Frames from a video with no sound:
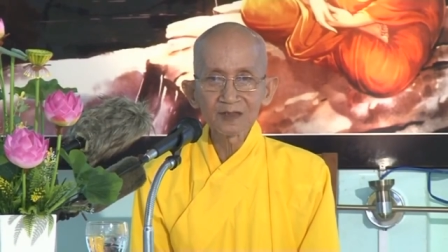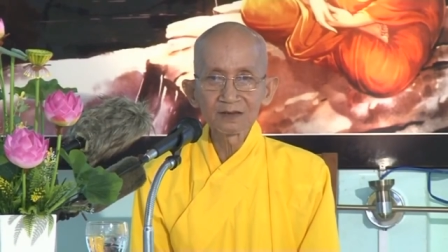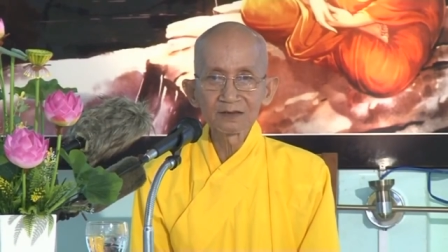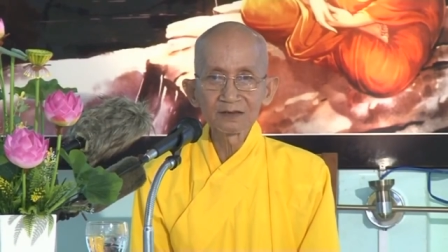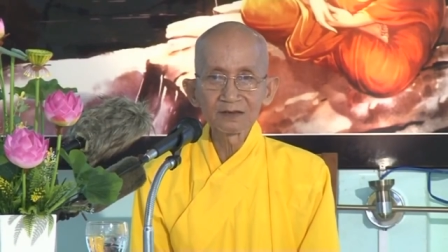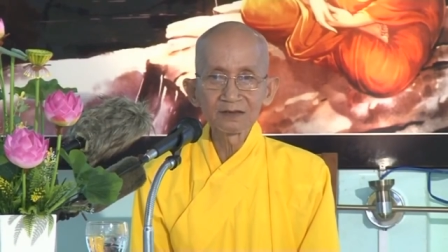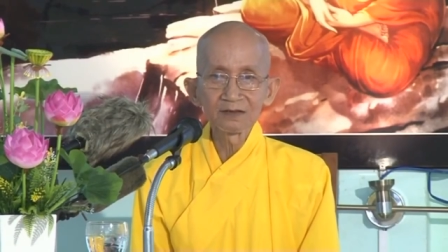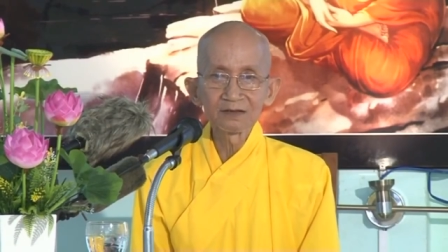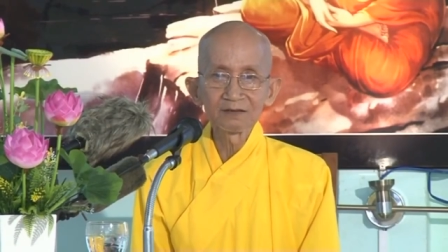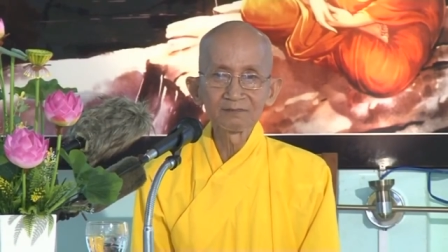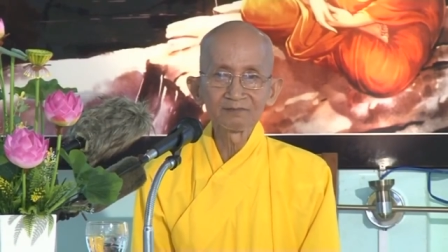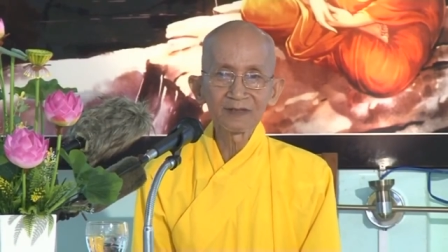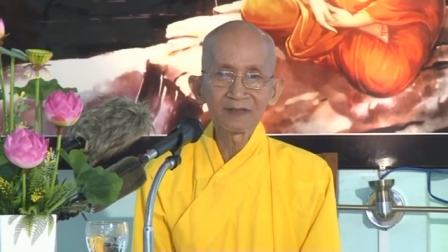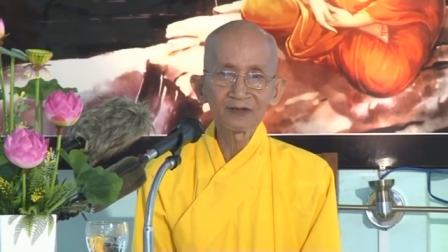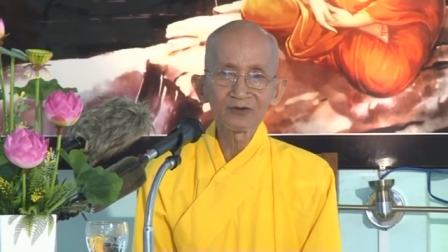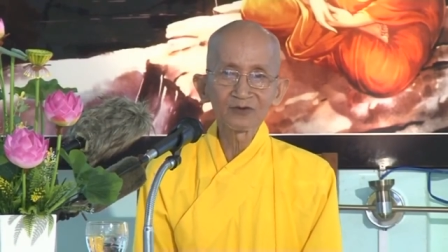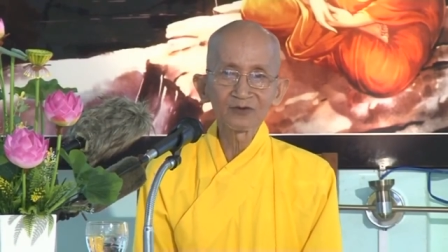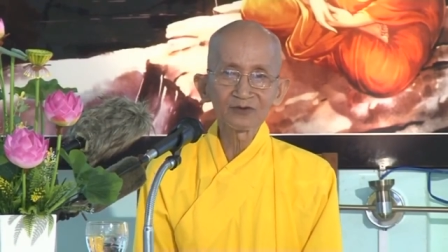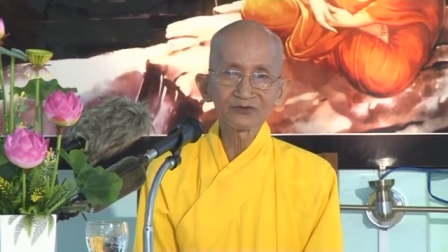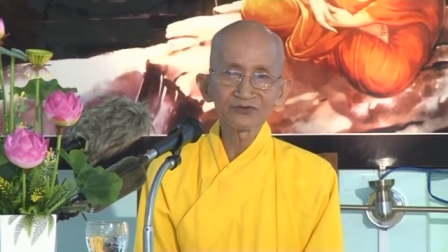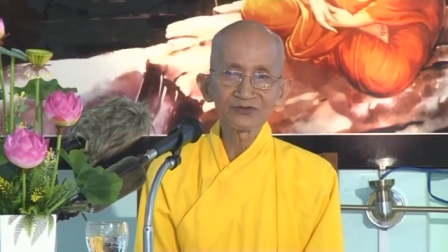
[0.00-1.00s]
thì
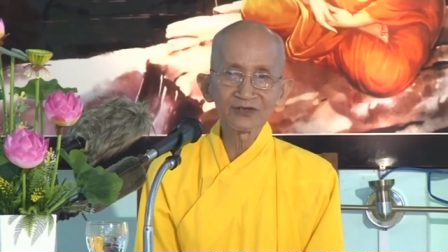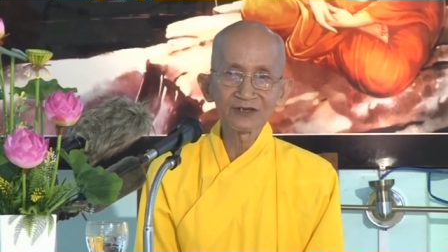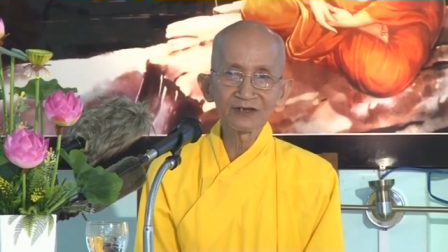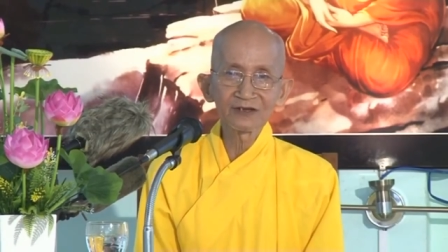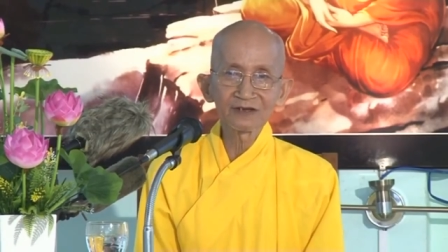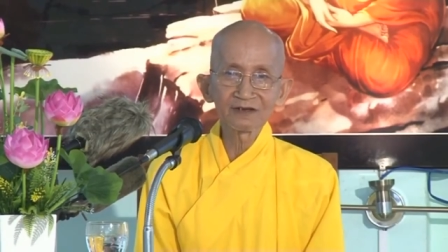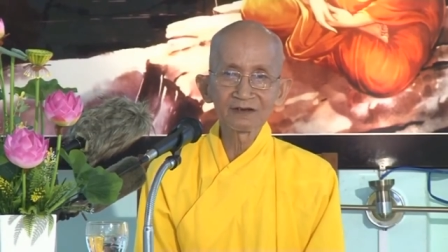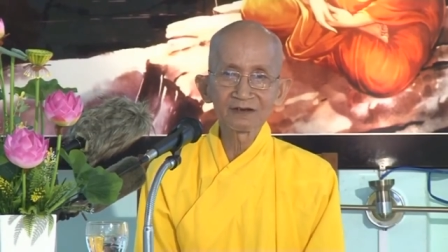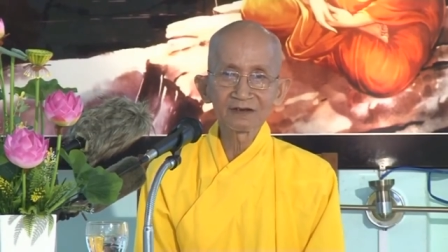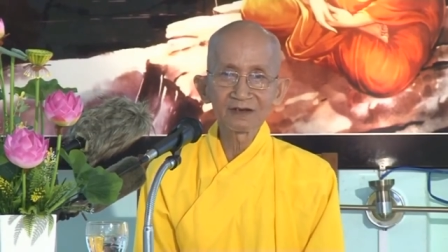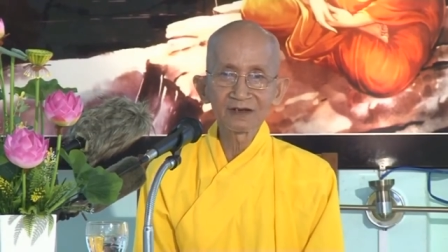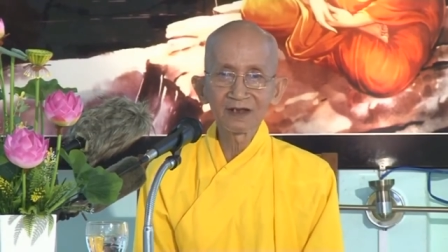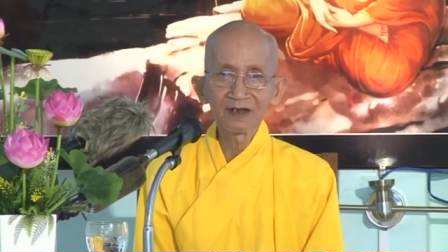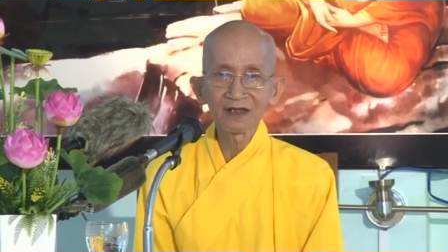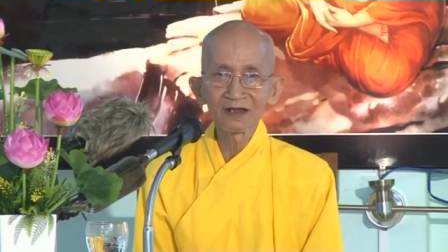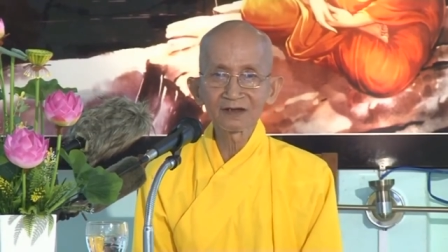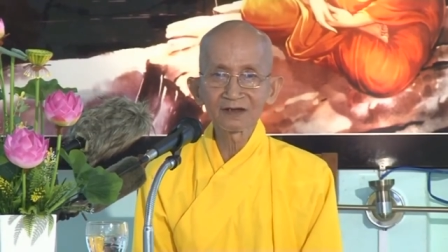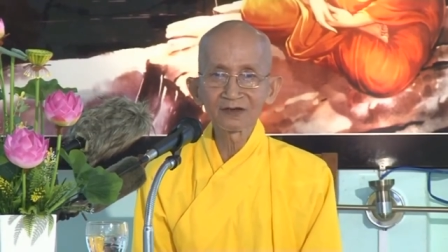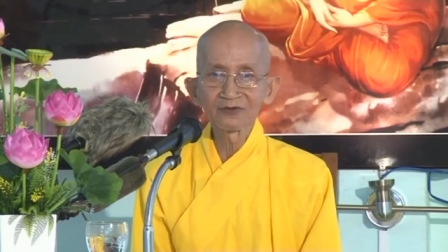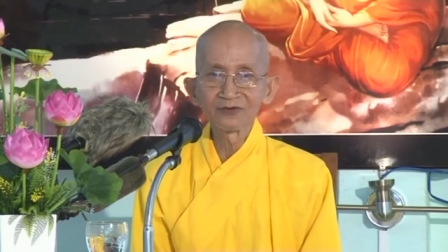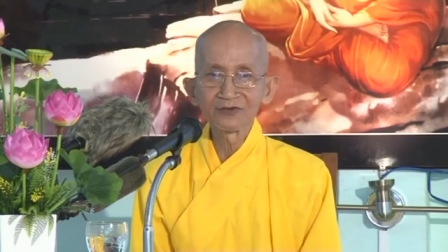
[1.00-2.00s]
mấy con sẽ
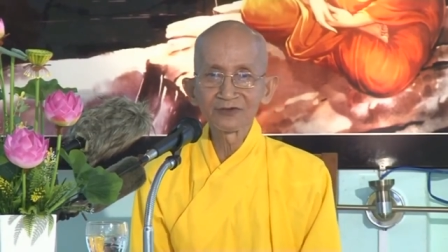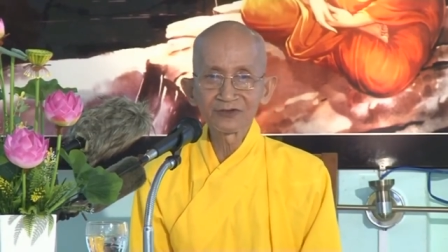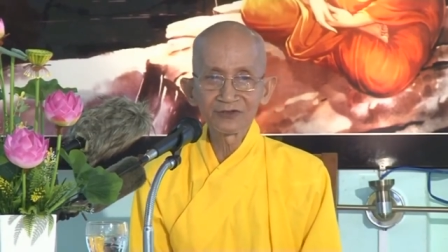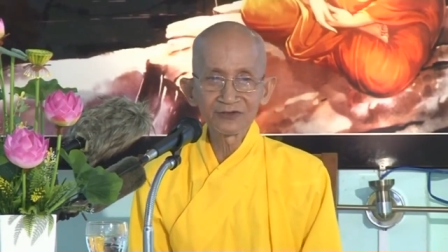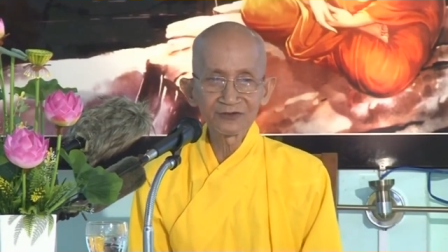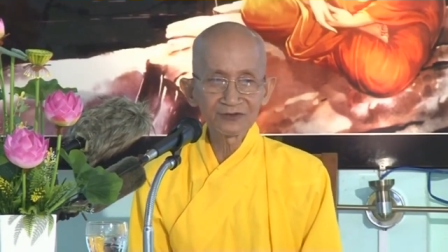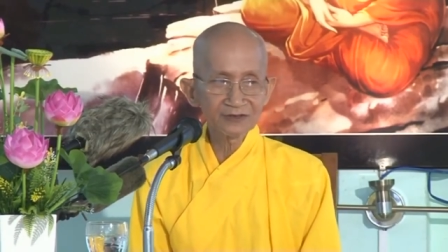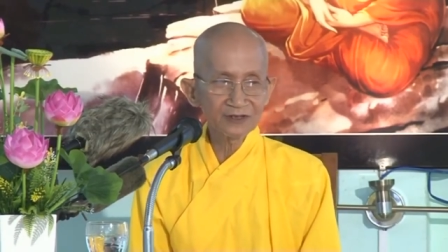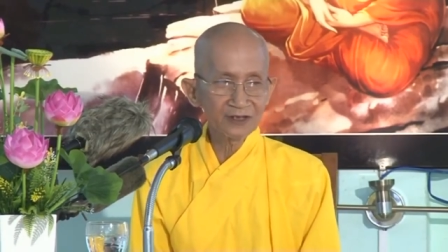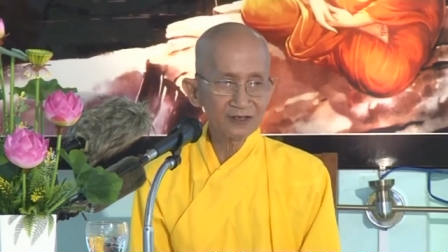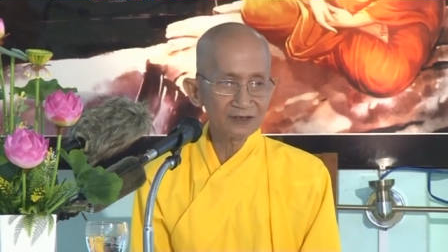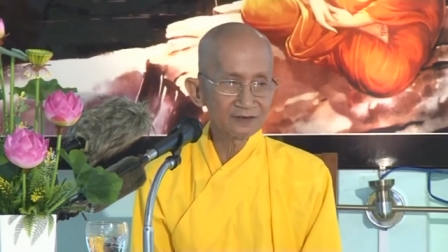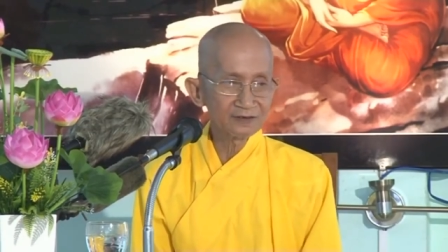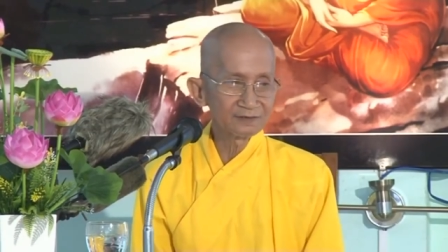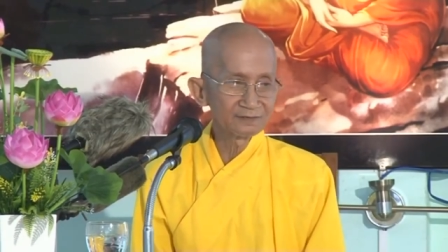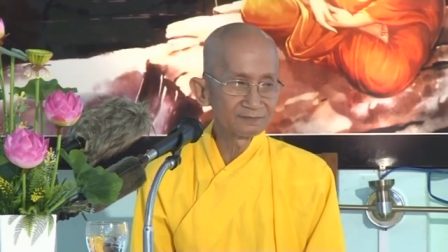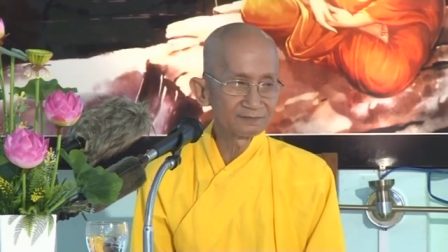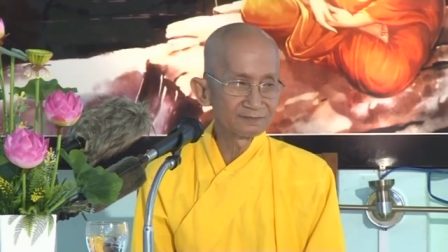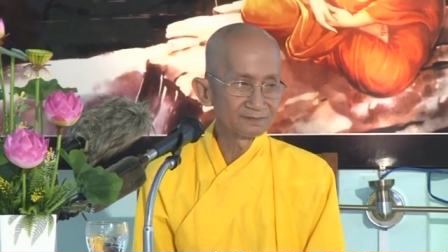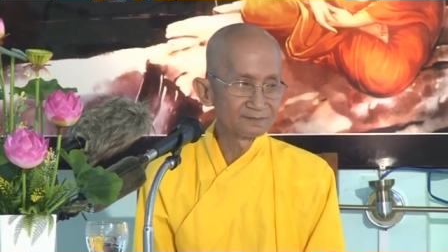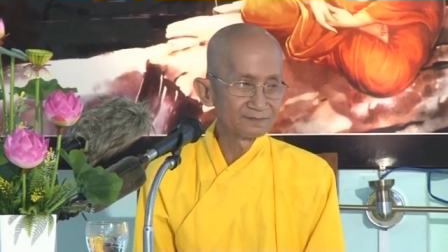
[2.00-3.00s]
là người chiến thắng
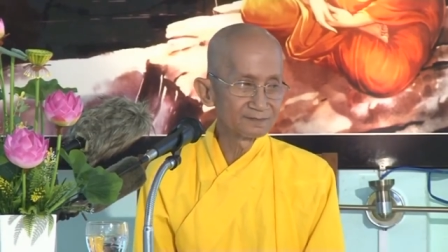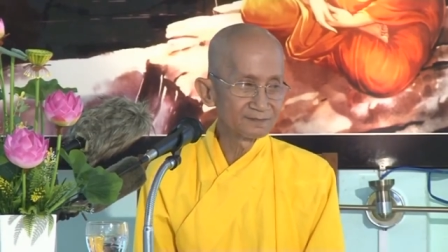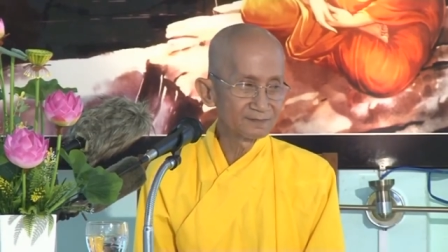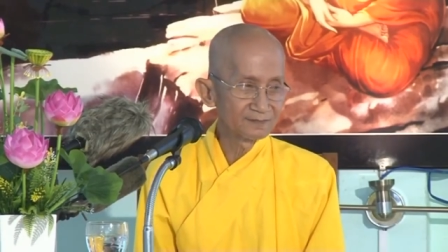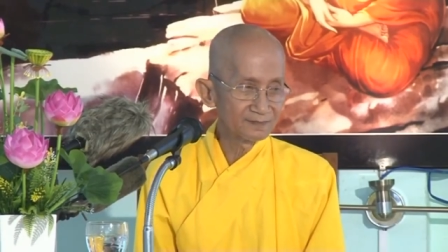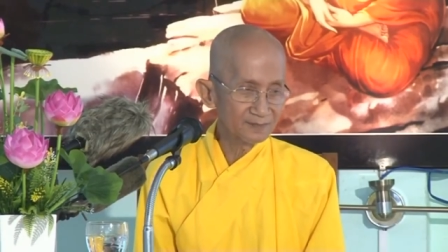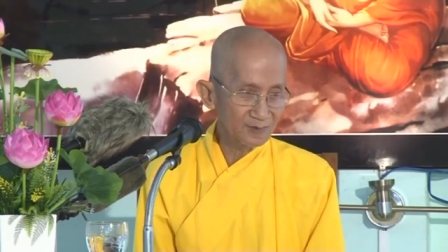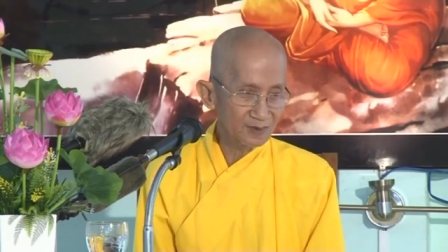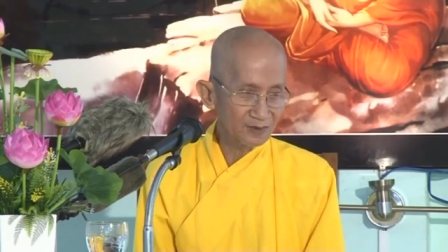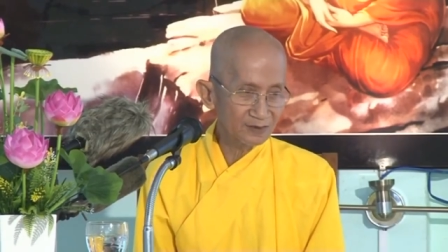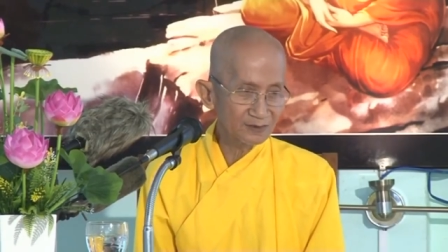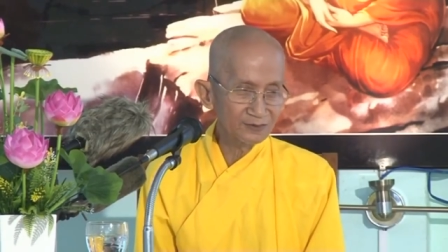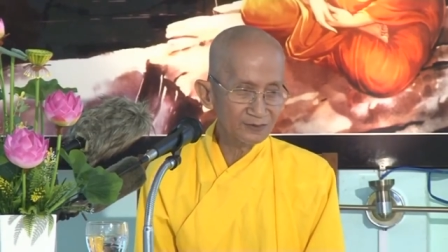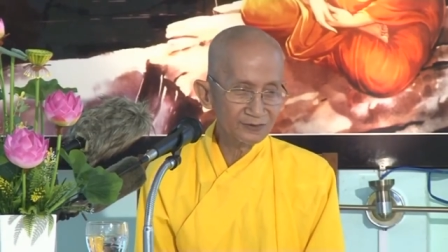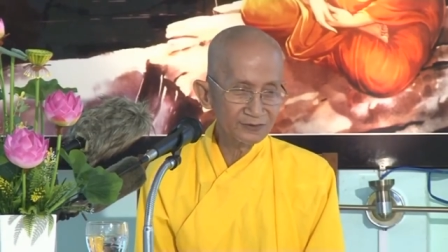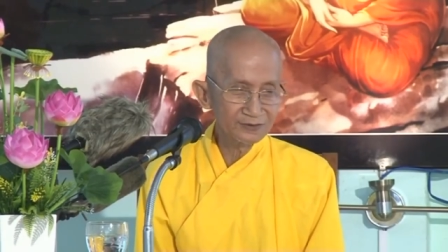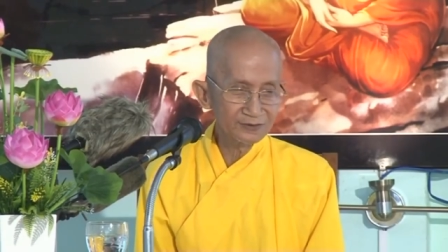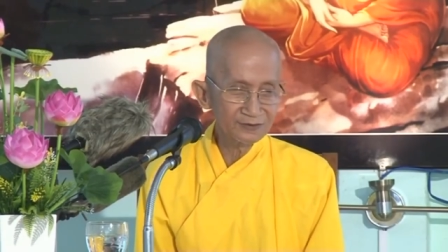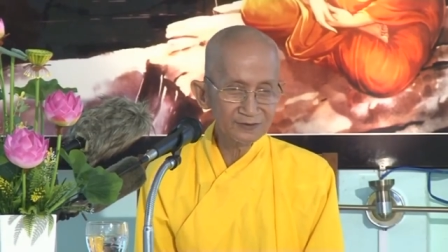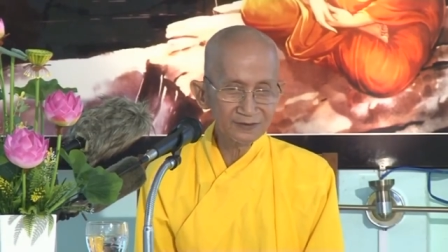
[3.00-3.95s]
à,